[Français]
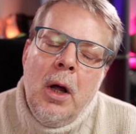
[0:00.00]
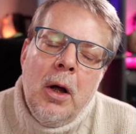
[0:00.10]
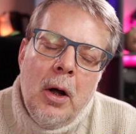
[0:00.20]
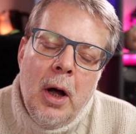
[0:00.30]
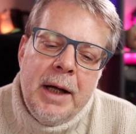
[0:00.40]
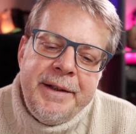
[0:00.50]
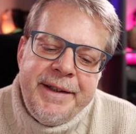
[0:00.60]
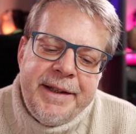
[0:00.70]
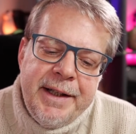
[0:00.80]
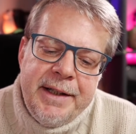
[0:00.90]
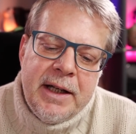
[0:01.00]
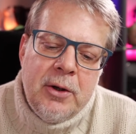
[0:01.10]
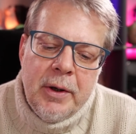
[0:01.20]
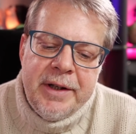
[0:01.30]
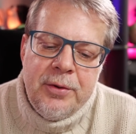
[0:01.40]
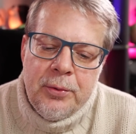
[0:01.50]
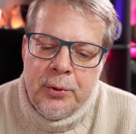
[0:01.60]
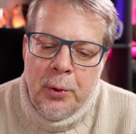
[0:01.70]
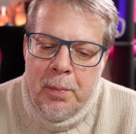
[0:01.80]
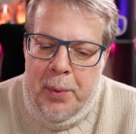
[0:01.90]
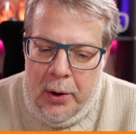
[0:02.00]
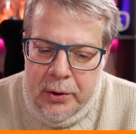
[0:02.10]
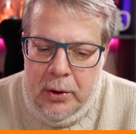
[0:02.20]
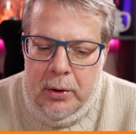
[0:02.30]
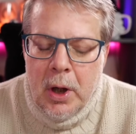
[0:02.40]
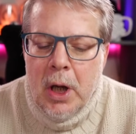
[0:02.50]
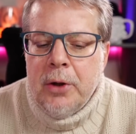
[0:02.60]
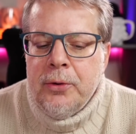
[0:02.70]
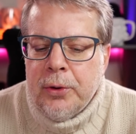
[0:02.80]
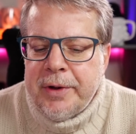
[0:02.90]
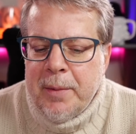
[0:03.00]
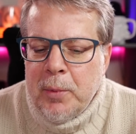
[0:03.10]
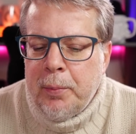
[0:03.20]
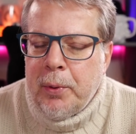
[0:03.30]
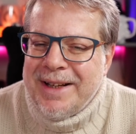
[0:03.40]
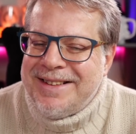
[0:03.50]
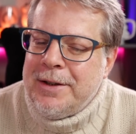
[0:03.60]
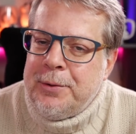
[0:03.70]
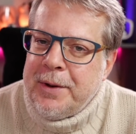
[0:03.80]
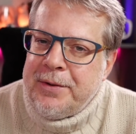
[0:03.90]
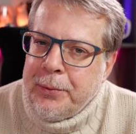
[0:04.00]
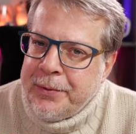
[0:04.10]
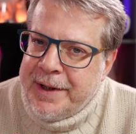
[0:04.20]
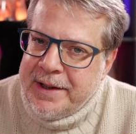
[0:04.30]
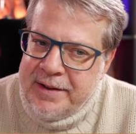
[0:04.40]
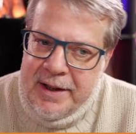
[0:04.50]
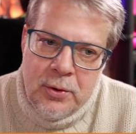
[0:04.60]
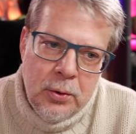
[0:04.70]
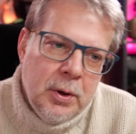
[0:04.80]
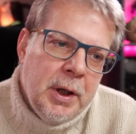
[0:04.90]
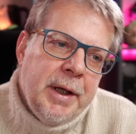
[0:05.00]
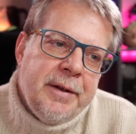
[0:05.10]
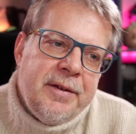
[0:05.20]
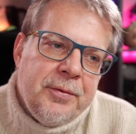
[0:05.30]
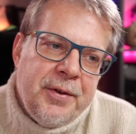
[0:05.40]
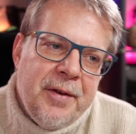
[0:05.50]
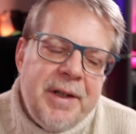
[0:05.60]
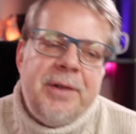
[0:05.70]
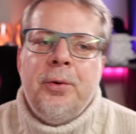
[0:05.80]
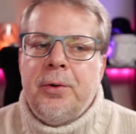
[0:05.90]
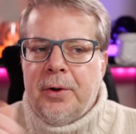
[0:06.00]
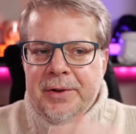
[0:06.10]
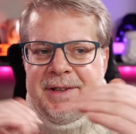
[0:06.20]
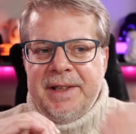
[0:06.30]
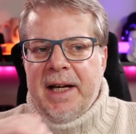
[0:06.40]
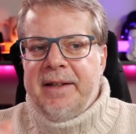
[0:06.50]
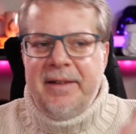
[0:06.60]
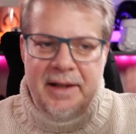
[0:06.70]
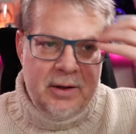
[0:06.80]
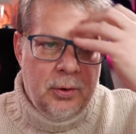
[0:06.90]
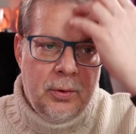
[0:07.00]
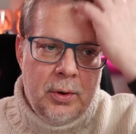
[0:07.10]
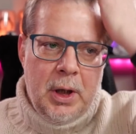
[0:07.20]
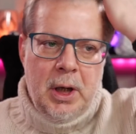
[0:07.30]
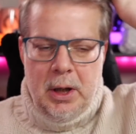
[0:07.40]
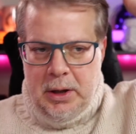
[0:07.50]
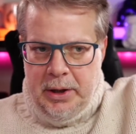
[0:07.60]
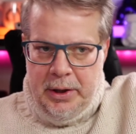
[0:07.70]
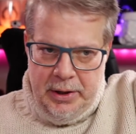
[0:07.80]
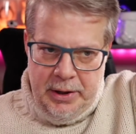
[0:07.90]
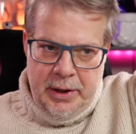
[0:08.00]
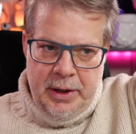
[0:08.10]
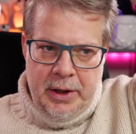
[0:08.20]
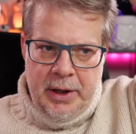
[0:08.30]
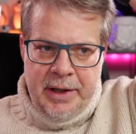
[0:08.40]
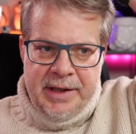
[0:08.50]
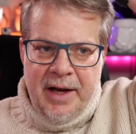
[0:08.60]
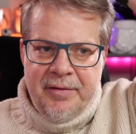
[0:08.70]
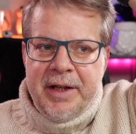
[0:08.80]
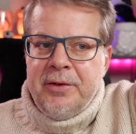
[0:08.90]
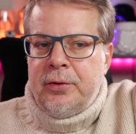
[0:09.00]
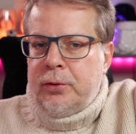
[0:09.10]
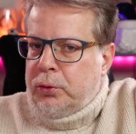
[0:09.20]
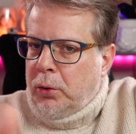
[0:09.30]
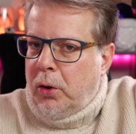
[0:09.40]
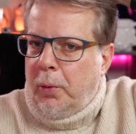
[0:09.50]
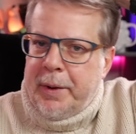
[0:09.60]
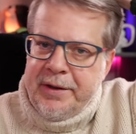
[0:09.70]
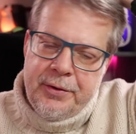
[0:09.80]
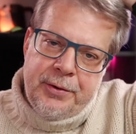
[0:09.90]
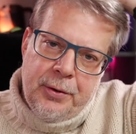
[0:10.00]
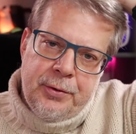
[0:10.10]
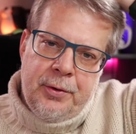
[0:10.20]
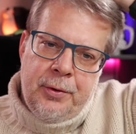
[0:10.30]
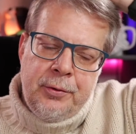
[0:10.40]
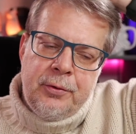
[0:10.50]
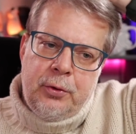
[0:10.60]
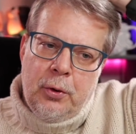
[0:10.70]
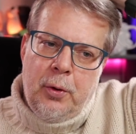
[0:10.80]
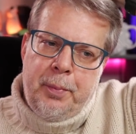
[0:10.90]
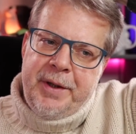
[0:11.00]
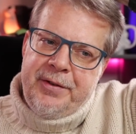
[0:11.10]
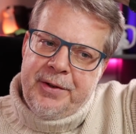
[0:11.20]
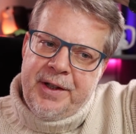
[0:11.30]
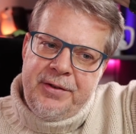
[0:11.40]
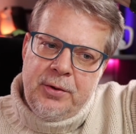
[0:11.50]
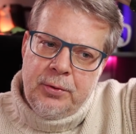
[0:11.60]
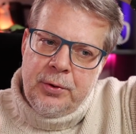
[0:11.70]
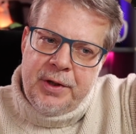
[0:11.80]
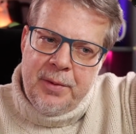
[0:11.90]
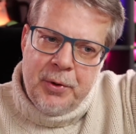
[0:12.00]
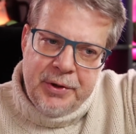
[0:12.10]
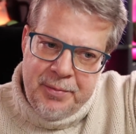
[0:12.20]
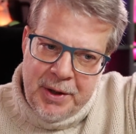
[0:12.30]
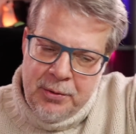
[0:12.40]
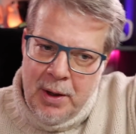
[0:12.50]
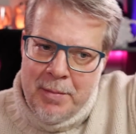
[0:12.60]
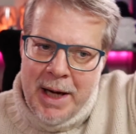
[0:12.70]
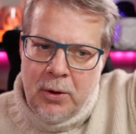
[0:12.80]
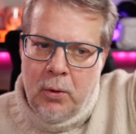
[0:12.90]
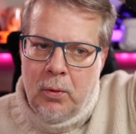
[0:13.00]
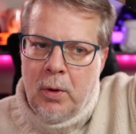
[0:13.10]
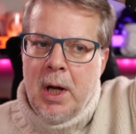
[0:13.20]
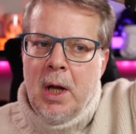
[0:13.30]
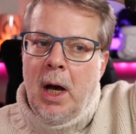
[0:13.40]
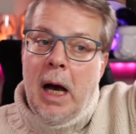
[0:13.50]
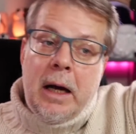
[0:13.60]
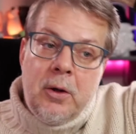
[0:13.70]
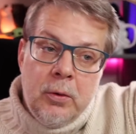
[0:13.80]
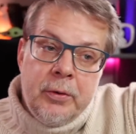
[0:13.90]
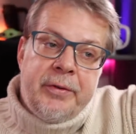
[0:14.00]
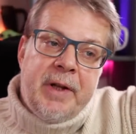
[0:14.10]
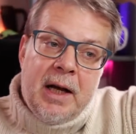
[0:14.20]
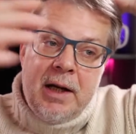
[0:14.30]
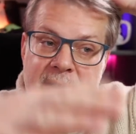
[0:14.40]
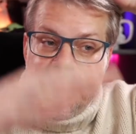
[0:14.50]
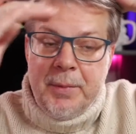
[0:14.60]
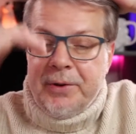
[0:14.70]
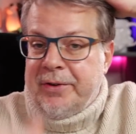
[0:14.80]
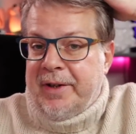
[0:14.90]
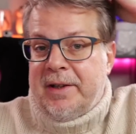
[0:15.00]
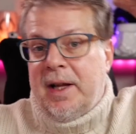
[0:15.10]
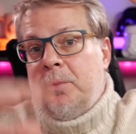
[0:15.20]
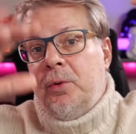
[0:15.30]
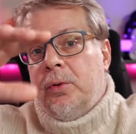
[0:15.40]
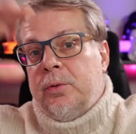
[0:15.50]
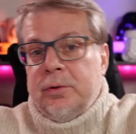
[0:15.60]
euh, indiqué des corrections de bugs, notamment pour la situation d'execo. Si vous avez deux candidats execo, euh, il y avait une, une surreprésentation notamment d'Emmanuel Macron à cause d'un classement dans un tableau